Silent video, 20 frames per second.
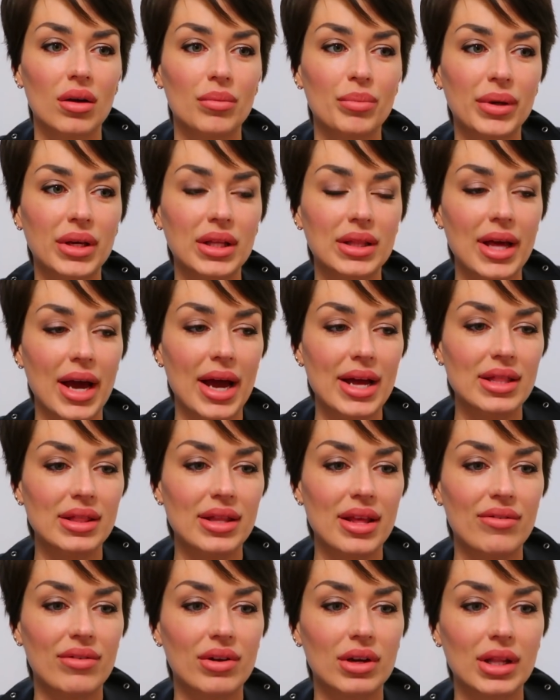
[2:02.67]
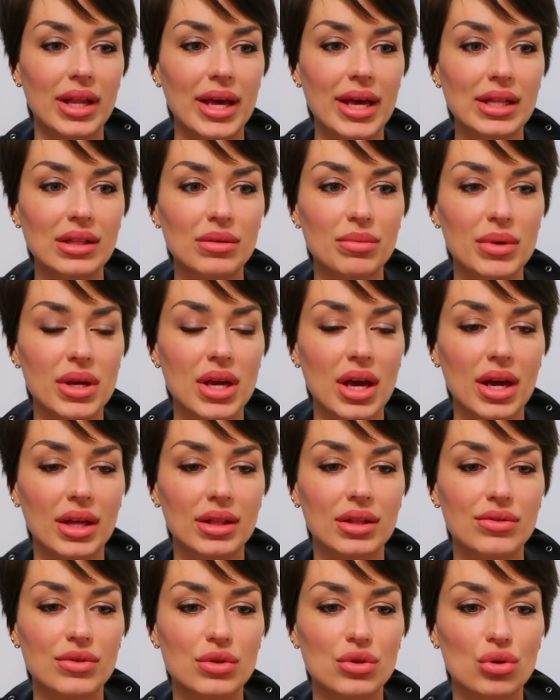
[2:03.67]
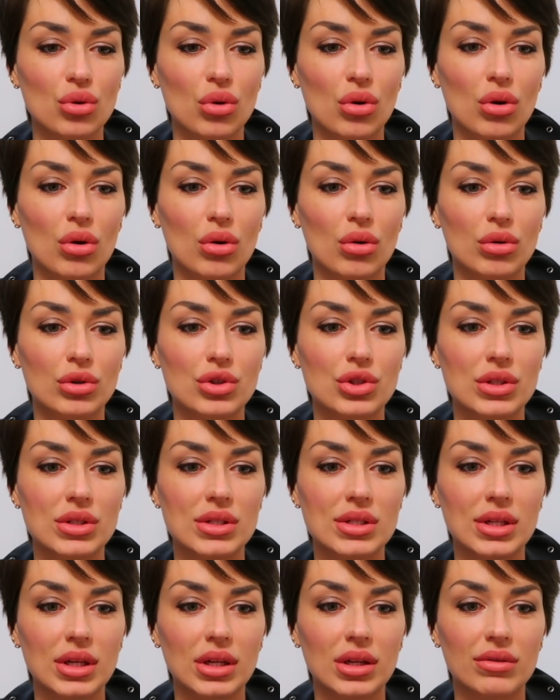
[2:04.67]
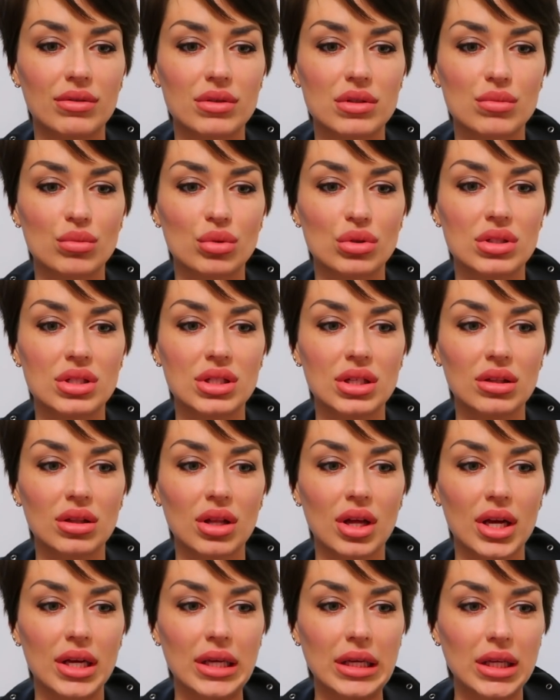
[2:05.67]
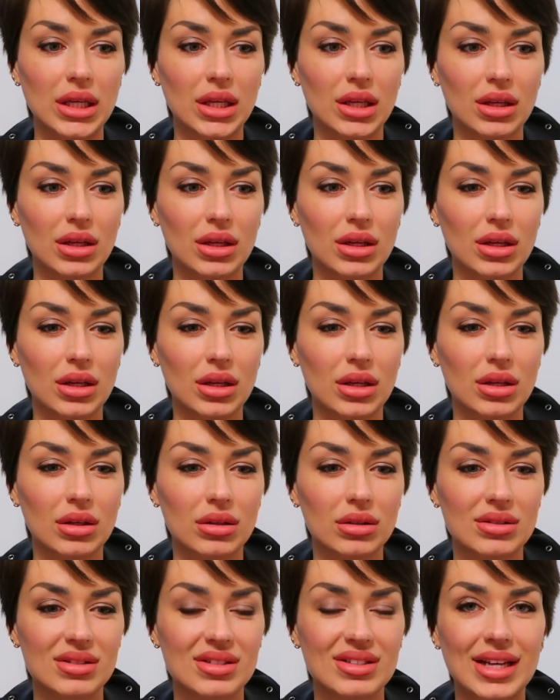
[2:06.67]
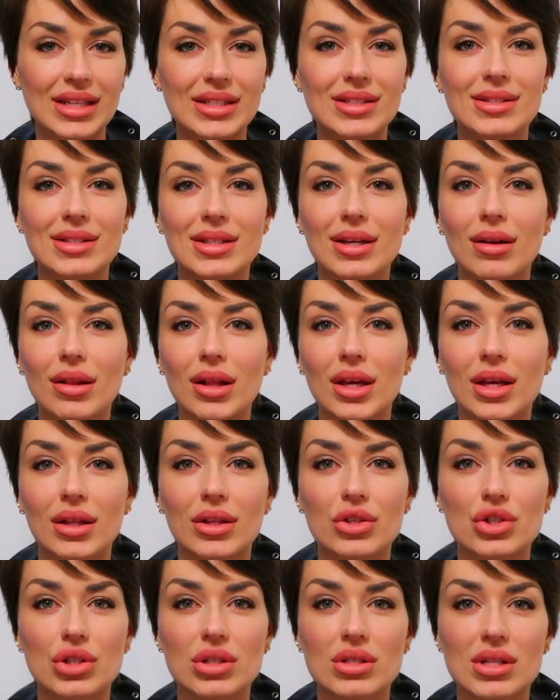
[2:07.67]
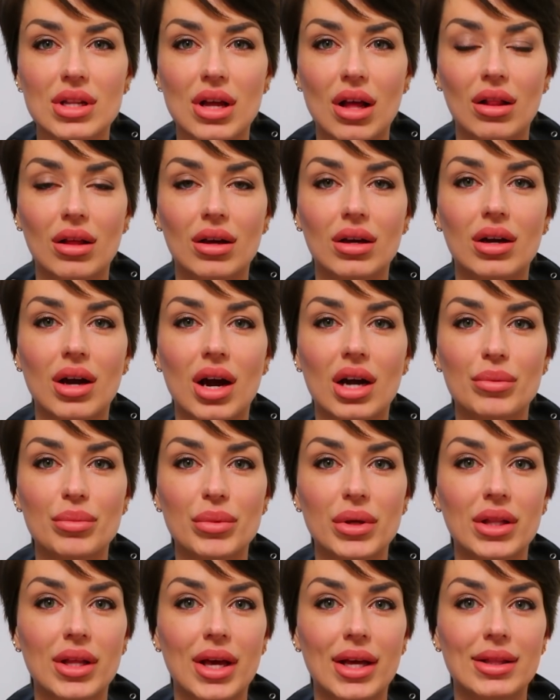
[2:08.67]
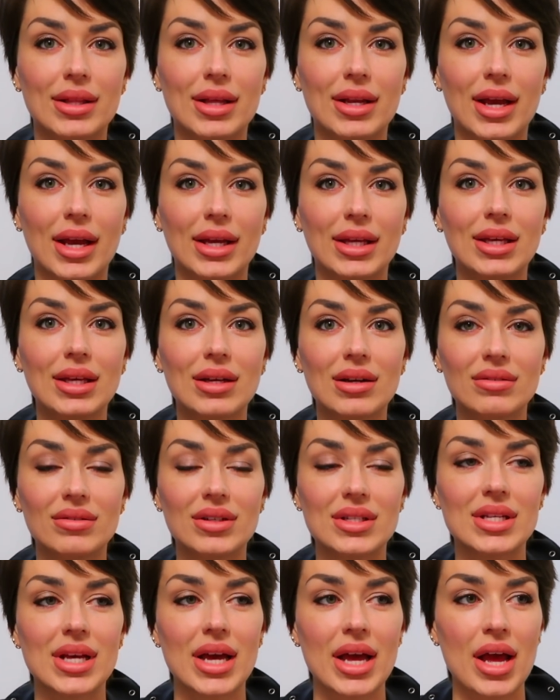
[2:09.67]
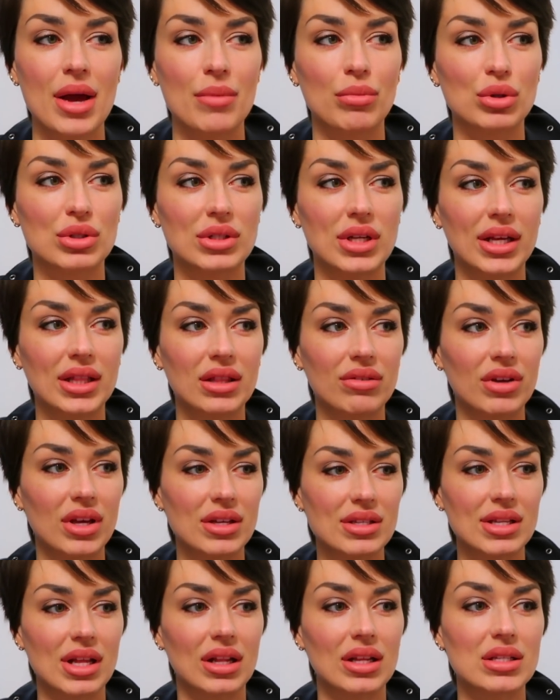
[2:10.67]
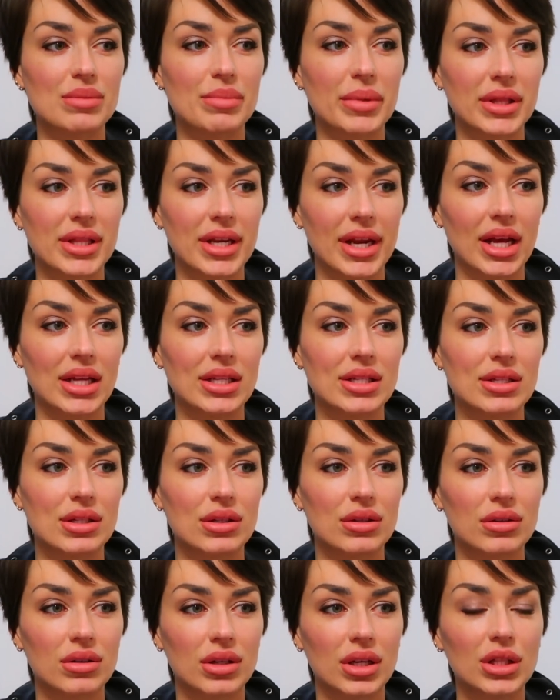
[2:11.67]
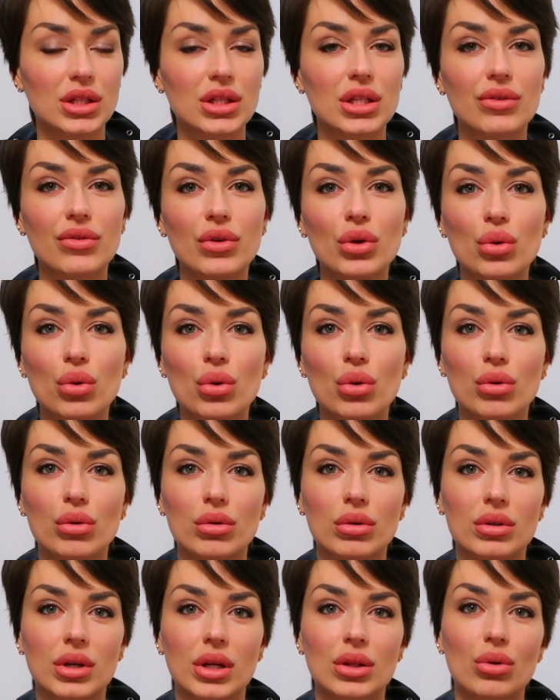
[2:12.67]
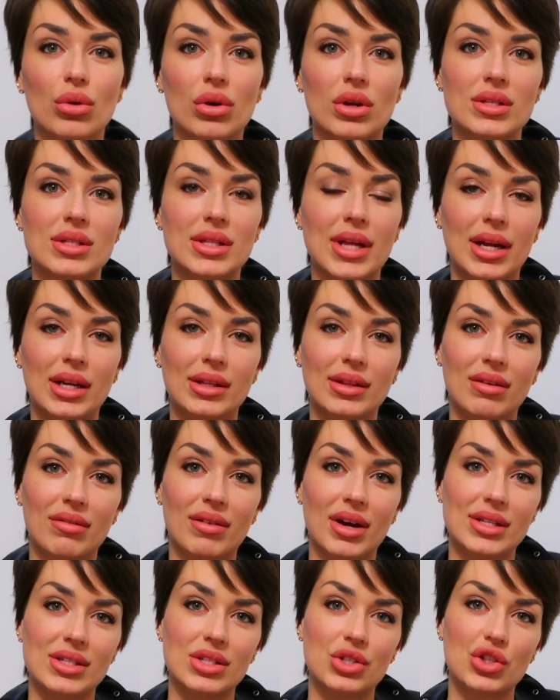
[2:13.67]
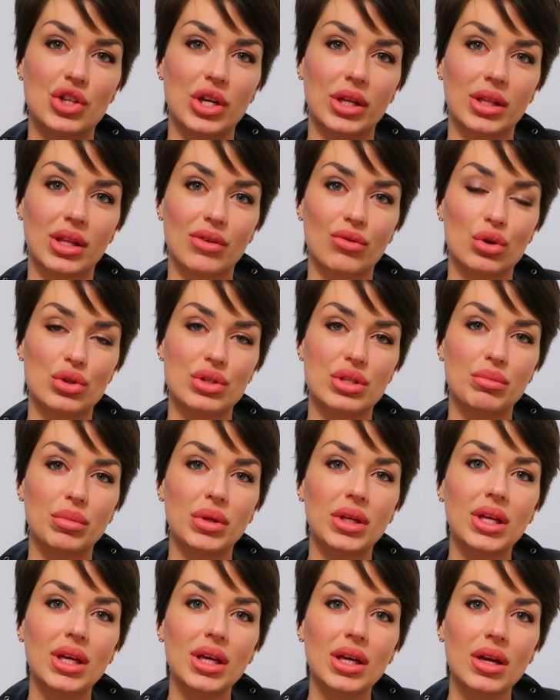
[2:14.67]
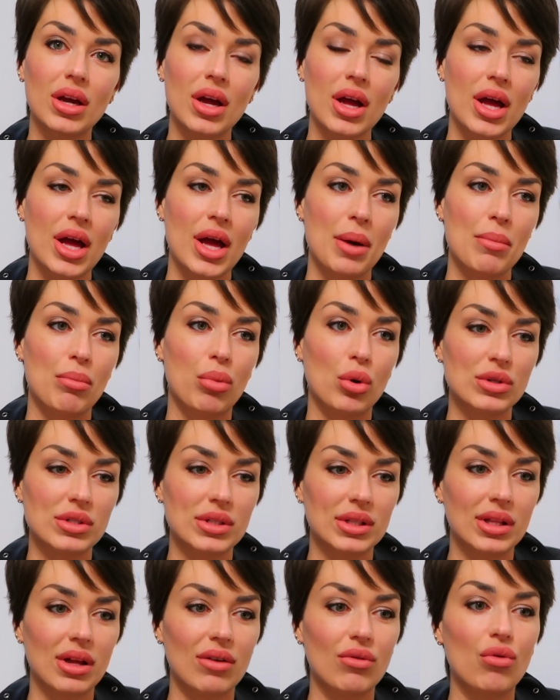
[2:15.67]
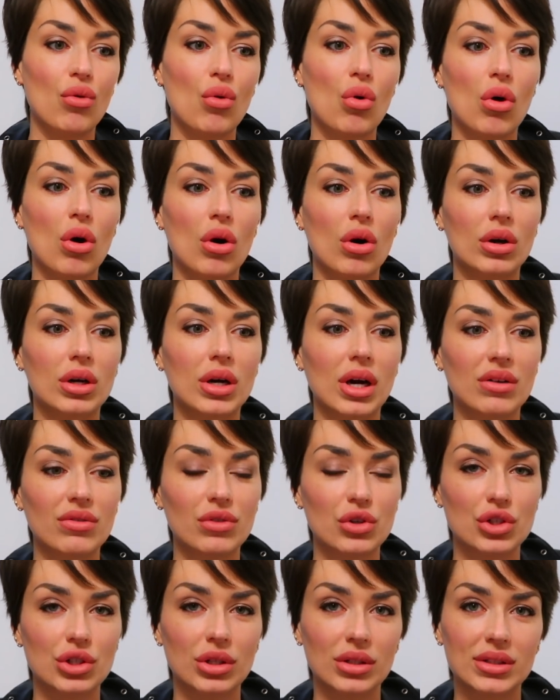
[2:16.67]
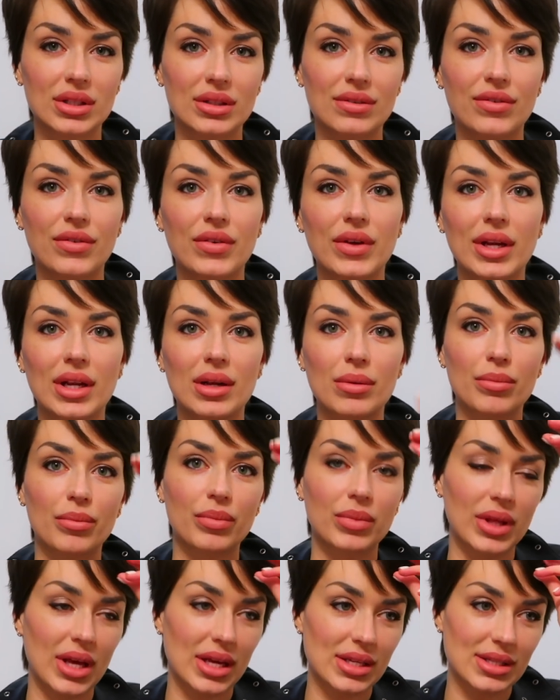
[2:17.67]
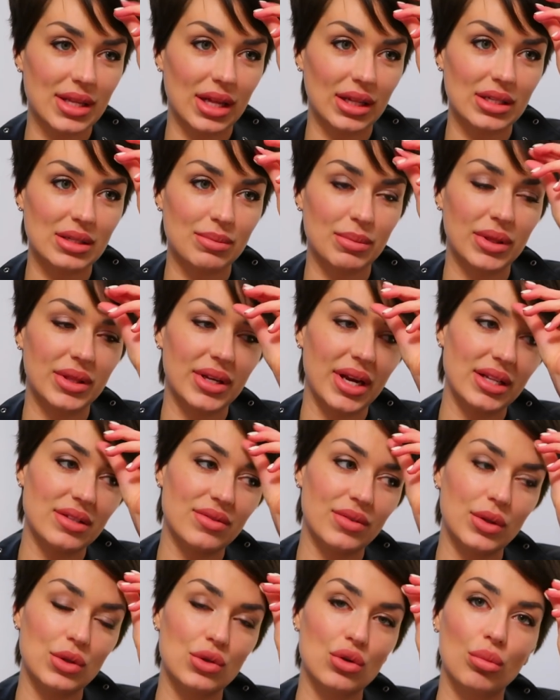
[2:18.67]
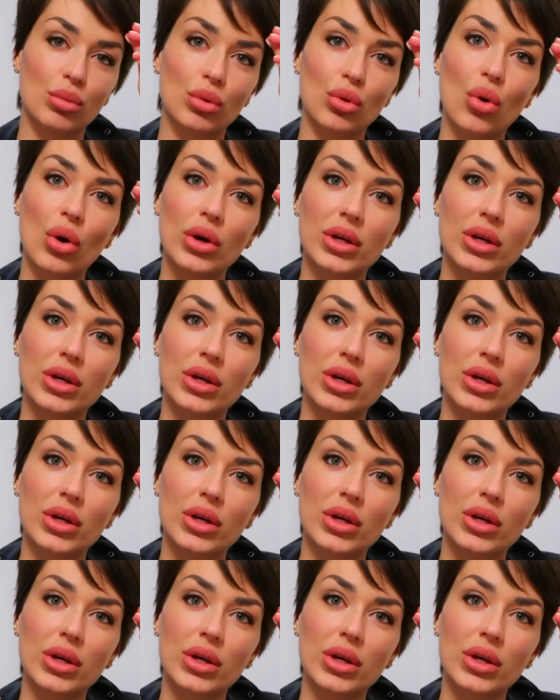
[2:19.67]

покидая Неверленд, меня это все очень сильно возмутило и задело. Я даже не знала, как мне на это реагировать. После этого я стала смотреть интервью, которое стали давать члены его семьи. После того, как вышел этот фильм, я стала смотреть видеоблогеров.